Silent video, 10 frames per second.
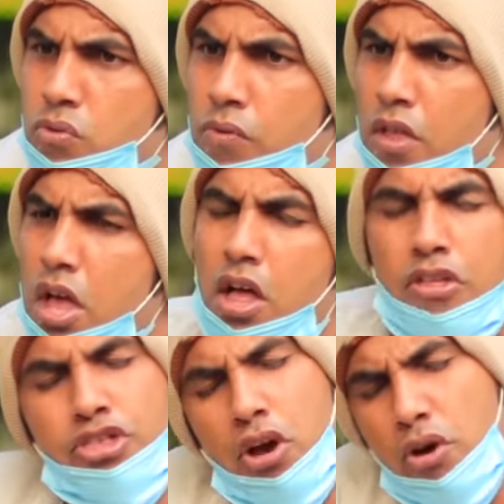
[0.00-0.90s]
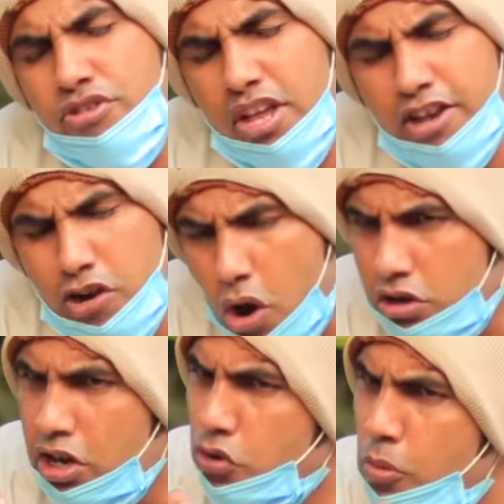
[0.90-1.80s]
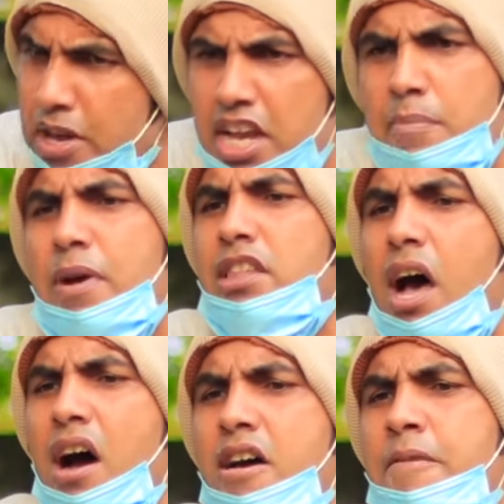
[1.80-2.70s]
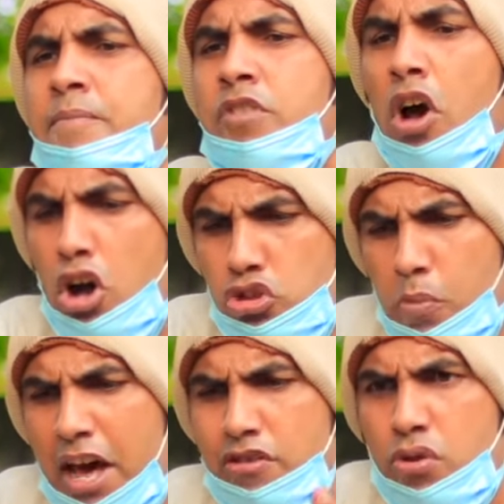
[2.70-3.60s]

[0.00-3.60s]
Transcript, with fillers: को देखो चाचा डॉक्टर को भी नहीं पता और तुम्हारी